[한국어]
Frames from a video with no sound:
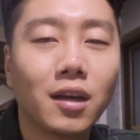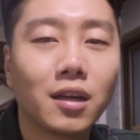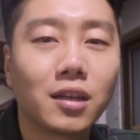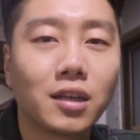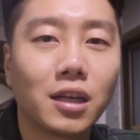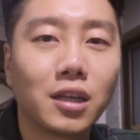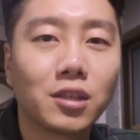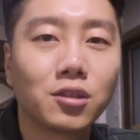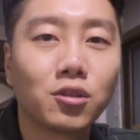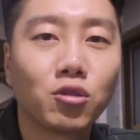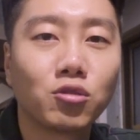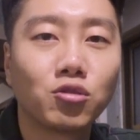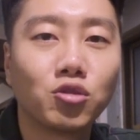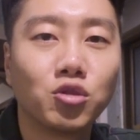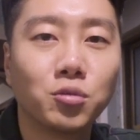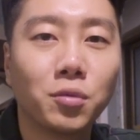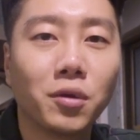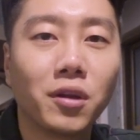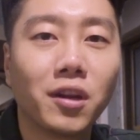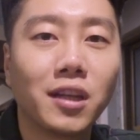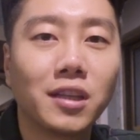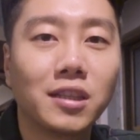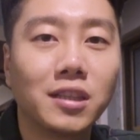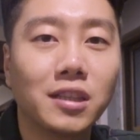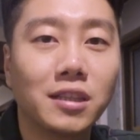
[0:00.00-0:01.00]
그래서
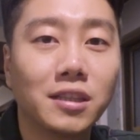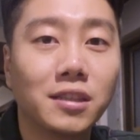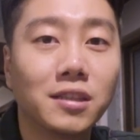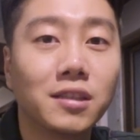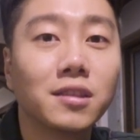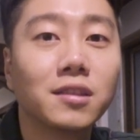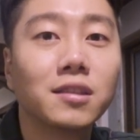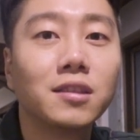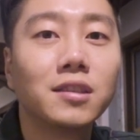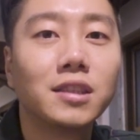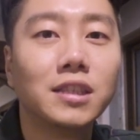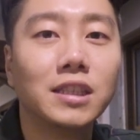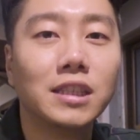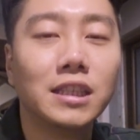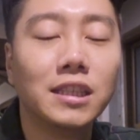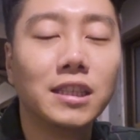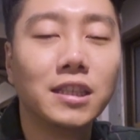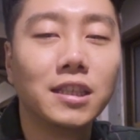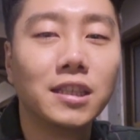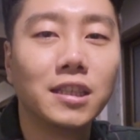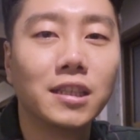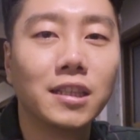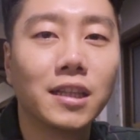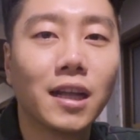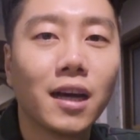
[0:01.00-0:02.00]
주변에 있는
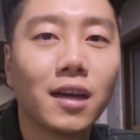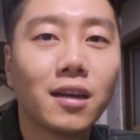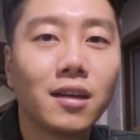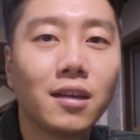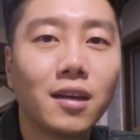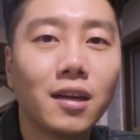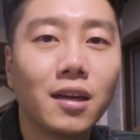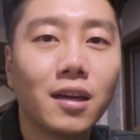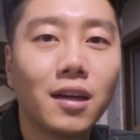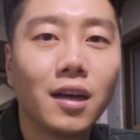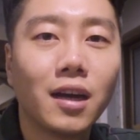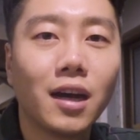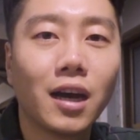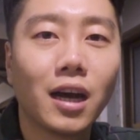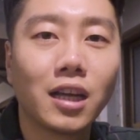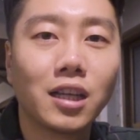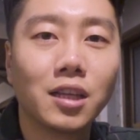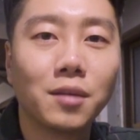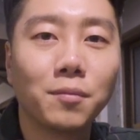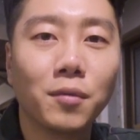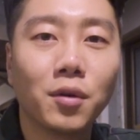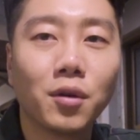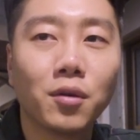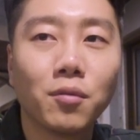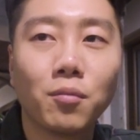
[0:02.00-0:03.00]
지인이나
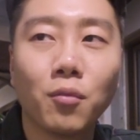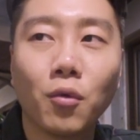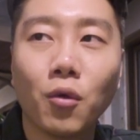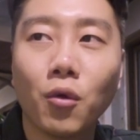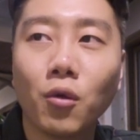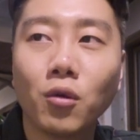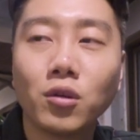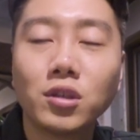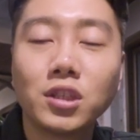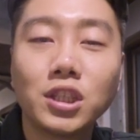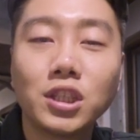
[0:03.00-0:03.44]
아니면 뭐